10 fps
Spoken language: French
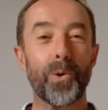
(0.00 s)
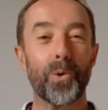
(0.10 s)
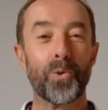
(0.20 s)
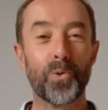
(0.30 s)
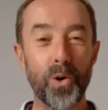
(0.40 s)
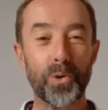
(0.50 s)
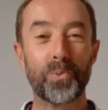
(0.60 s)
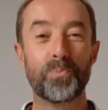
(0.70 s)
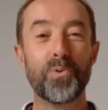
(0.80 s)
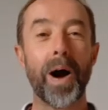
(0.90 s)
euh,
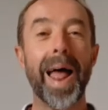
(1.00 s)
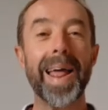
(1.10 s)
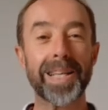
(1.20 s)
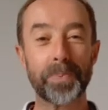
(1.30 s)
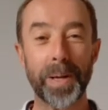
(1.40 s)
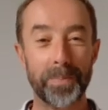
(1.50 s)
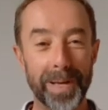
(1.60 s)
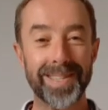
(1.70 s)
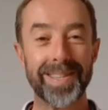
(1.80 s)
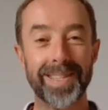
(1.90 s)
courtes pour
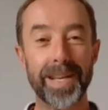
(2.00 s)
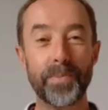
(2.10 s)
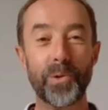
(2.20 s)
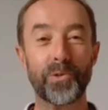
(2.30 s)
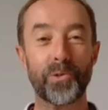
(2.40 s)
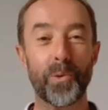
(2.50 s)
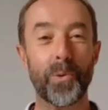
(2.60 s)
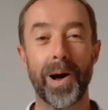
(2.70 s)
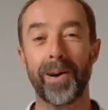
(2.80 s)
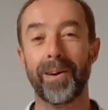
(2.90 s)
exprimer ses
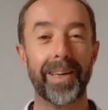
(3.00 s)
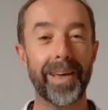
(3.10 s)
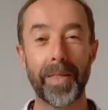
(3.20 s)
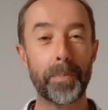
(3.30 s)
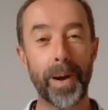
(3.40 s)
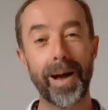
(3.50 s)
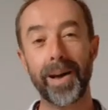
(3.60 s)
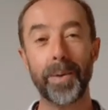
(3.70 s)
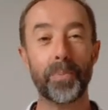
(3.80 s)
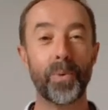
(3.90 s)
émotions. Alors il y en a
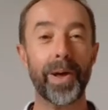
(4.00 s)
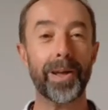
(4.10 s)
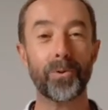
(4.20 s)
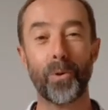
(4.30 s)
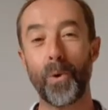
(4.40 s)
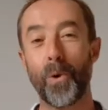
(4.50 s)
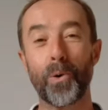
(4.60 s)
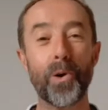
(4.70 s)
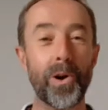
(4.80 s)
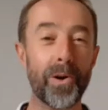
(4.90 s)
plein, il peut être en
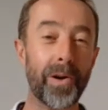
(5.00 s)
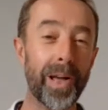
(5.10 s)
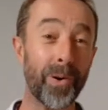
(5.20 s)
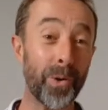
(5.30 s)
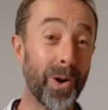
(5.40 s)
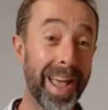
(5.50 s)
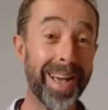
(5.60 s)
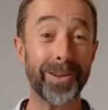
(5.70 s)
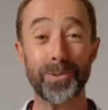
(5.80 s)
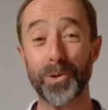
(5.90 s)

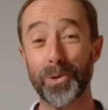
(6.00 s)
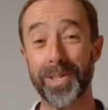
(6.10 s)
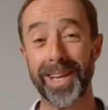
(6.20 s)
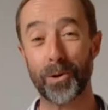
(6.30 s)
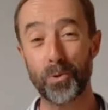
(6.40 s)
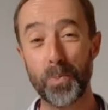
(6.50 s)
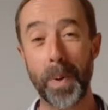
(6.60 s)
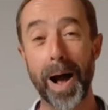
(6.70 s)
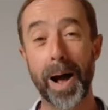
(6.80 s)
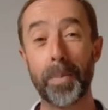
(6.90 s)
colère, se sentir
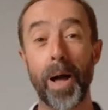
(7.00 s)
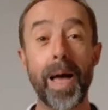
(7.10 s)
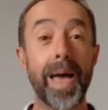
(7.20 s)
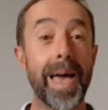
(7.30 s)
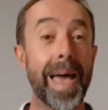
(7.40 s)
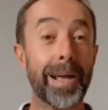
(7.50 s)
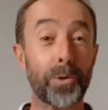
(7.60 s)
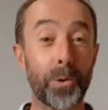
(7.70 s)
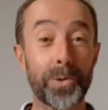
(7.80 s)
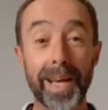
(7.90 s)
coupable,
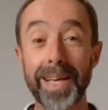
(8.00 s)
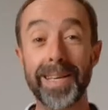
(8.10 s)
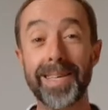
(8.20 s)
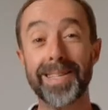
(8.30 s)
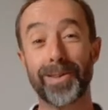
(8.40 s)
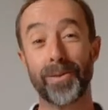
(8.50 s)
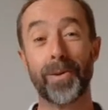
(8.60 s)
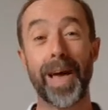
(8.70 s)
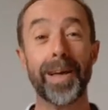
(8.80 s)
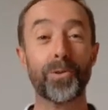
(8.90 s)
être triste,
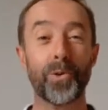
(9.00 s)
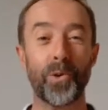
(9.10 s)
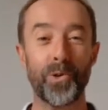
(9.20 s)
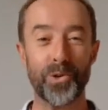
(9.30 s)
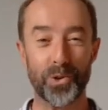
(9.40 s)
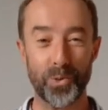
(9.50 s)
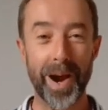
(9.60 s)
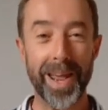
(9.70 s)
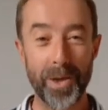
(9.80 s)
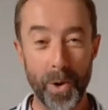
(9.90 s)
être
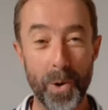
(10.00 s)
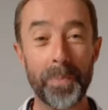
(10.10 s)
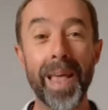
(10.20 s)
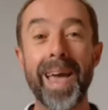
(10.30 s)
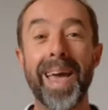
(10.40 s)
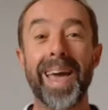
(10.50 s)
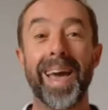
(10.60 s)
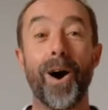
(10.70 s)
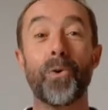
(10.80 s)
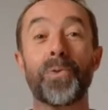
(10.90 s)
joyeux.
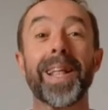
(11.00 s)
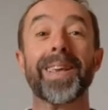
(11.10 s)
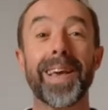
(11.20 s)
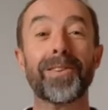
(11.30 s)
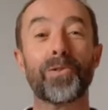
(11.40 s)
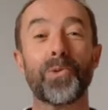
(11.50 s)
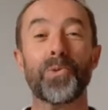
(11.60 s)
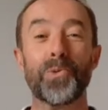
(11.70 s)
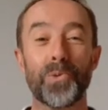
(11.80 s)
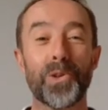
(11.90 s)
En fait,
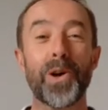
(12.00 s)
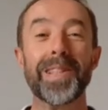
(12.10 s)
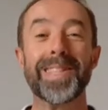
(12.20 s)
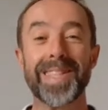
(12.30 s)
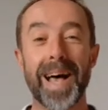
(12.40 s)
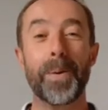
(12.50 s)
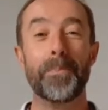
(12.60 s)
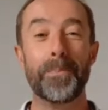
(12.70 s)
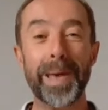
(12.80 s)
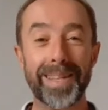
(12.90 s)
Gaston nous donne sa
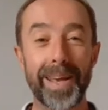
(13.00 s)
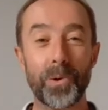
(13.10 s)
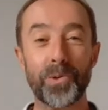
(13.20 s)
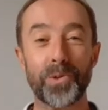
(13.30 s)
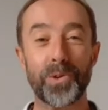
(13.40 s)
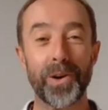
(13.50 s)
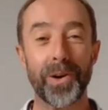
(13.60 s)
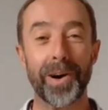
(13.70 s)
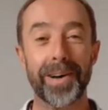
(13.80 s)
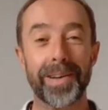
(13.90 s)
météo du cœur.